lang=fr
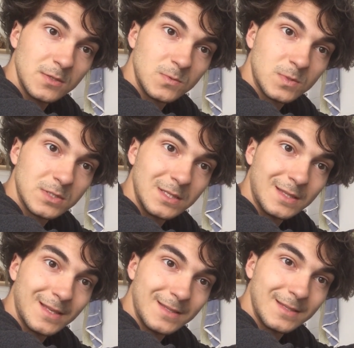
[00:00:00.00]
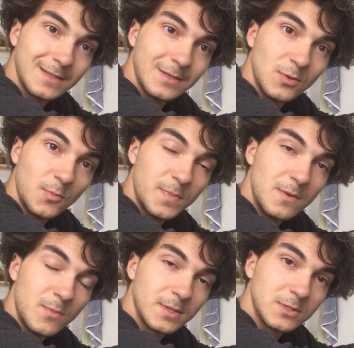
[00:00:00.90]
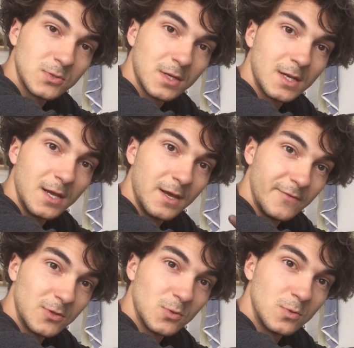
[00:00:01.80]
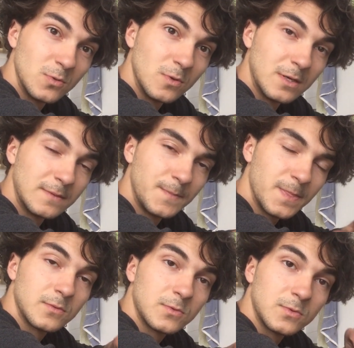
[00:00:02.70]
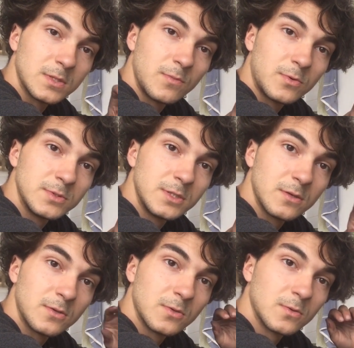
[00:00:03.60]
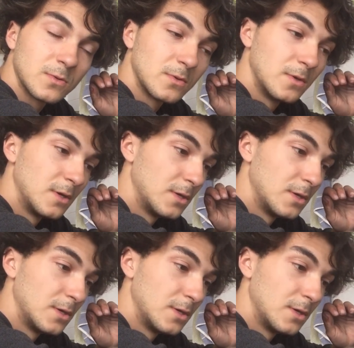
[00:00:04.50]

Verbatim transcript: donc c'est teinté au pigment naturel avec de l'huile de lin. Tout ça pour dire que euh,